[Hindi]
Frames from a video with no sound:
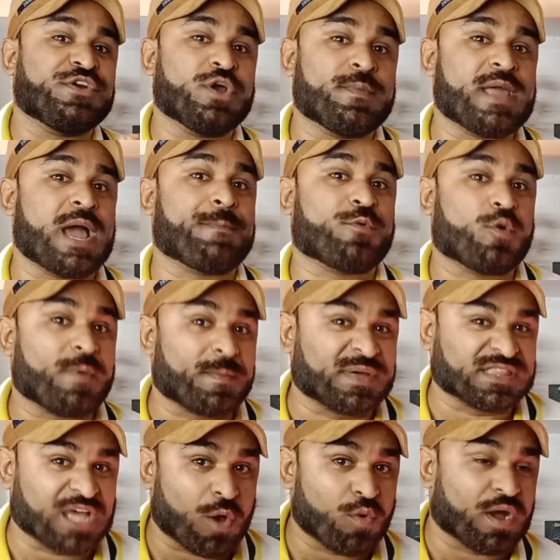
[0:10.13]
की वीडियो में आपको
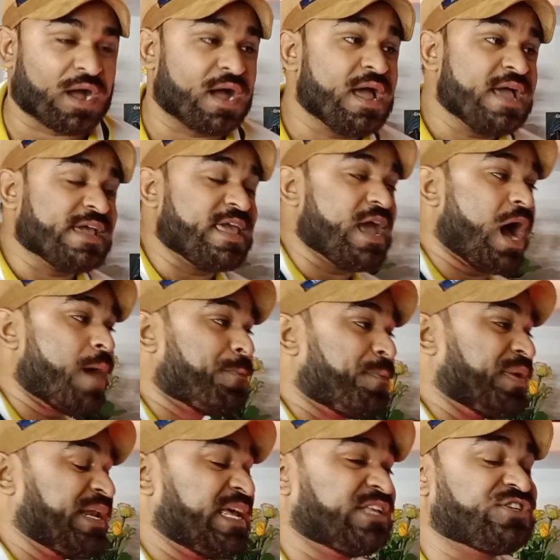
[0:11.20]
मैं बताऊंगा कि
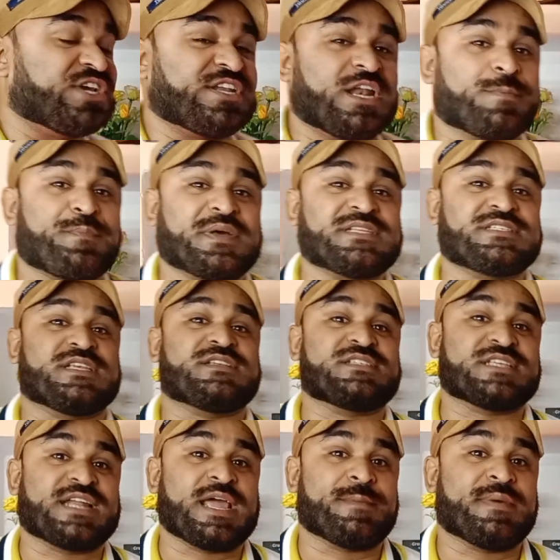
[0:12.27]
अपने चैनल पर
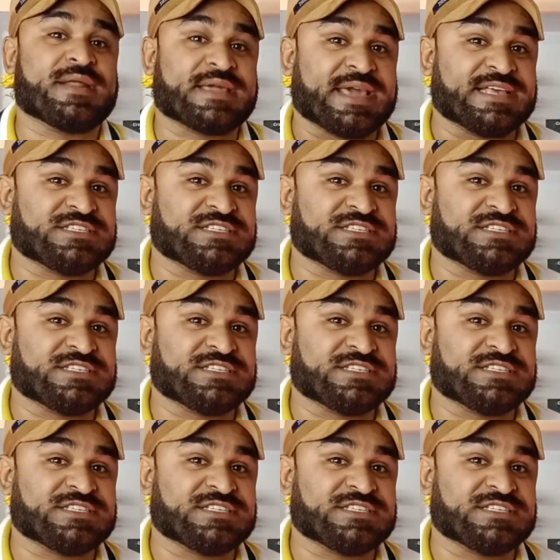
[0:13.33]
सब्सक्राइबर